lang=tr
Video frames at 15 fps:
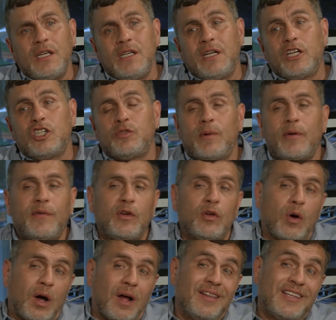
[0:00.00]
iyileşme
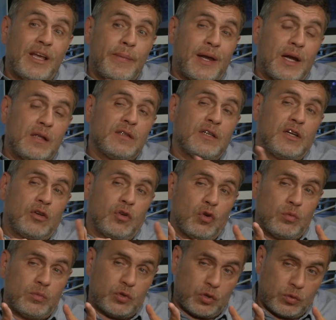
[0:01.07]
veriyor. Aldebaran'da da
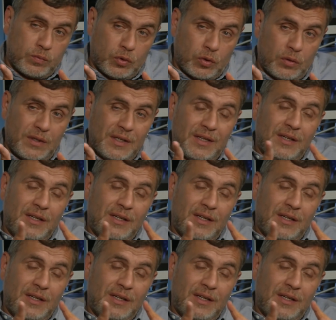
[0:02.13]
görmüştük bunu. Hmm.